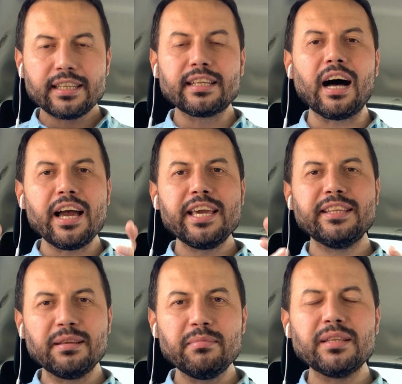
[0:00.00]
daha
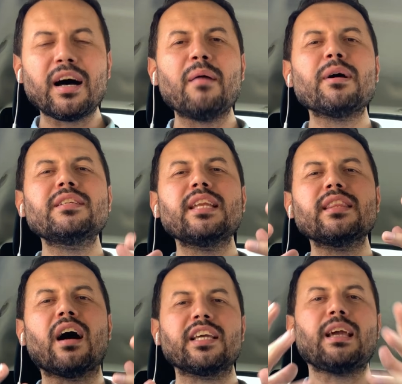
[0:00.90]
eğitimli, daha
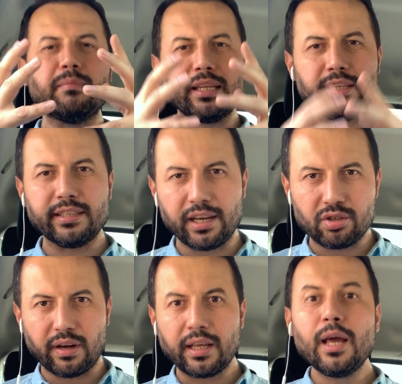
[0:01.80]
basiretli hakemlere
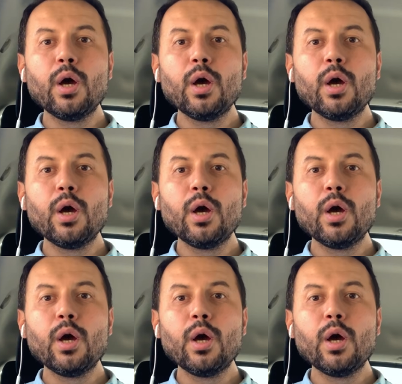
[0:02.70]
ihtiyacı var.